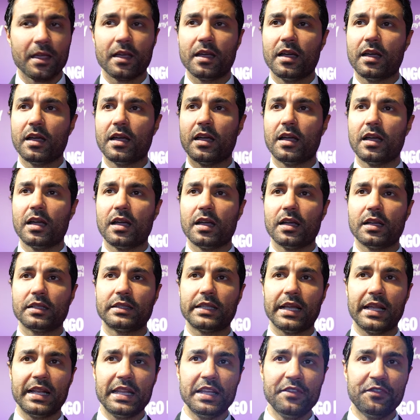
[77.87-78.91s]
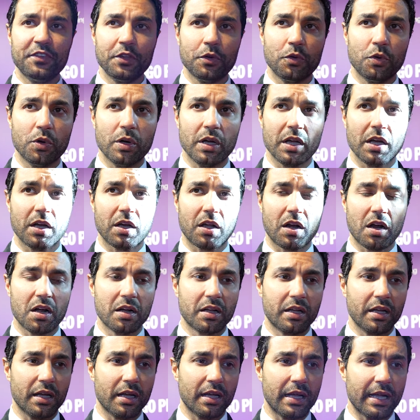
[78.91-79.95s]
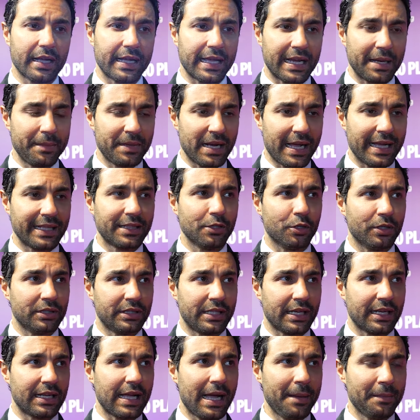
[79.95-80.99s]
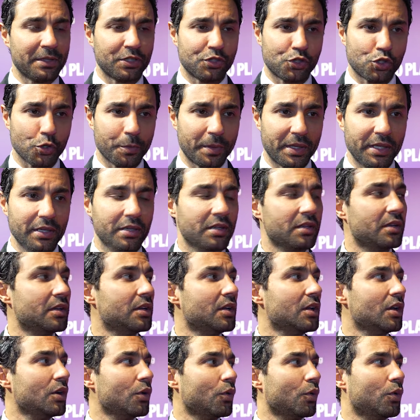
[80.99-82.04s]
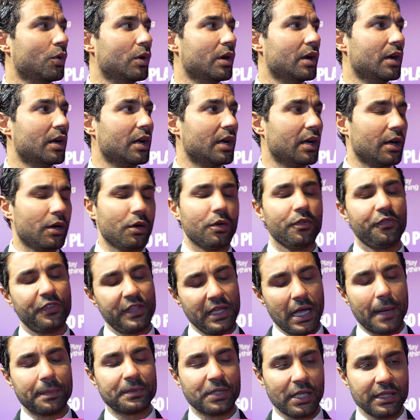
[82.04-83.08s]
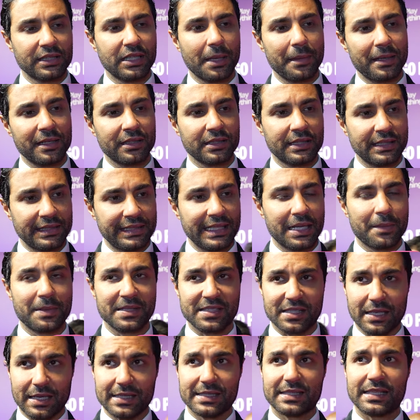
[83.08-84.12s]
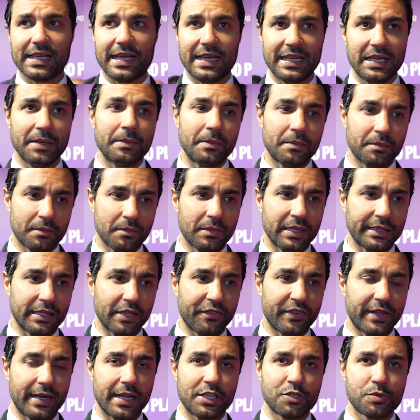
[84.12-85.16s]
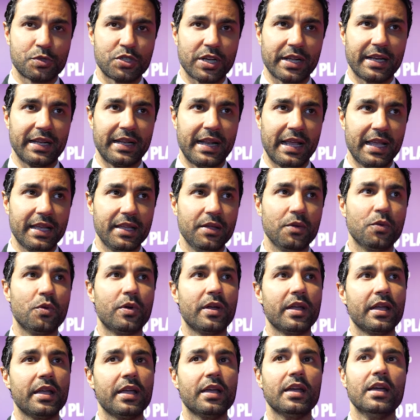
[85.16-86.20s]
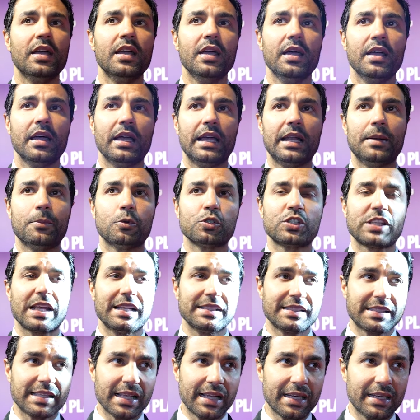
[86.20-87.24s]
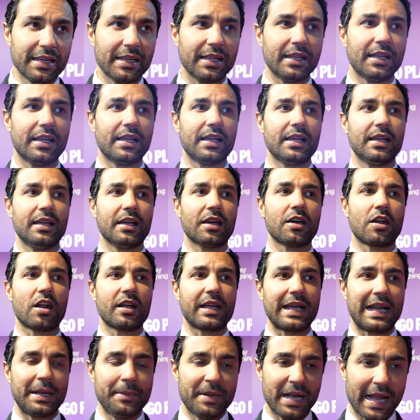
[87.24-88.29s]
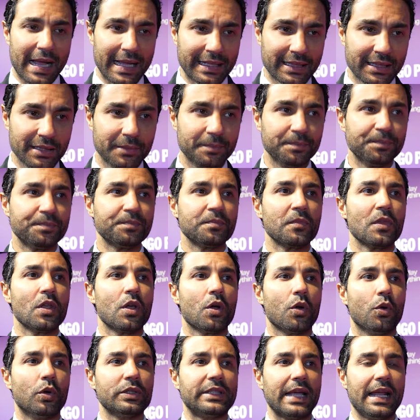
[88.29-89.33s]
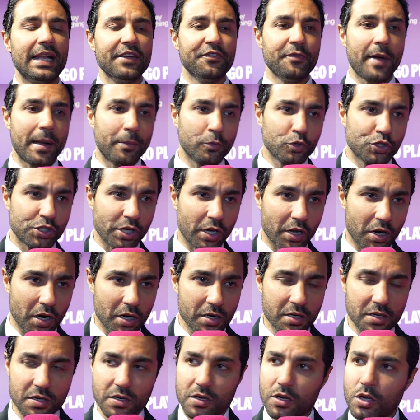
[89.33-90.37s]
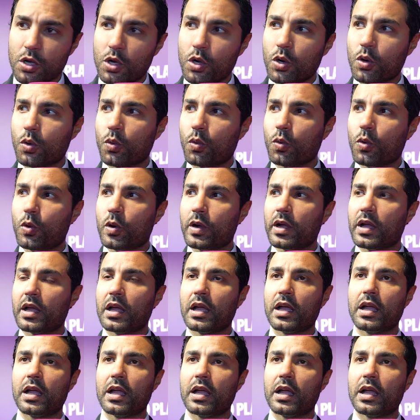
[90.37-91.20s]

آه، تاليفي واخراج كريم العدل وانتاج احمد السبكي وفي ابطال طبعا كتير بس لسه يعني ما اتفقناش بشكل نهائي والمسلسل آه، اخراج كريم العدل وتاليف محمود زهران و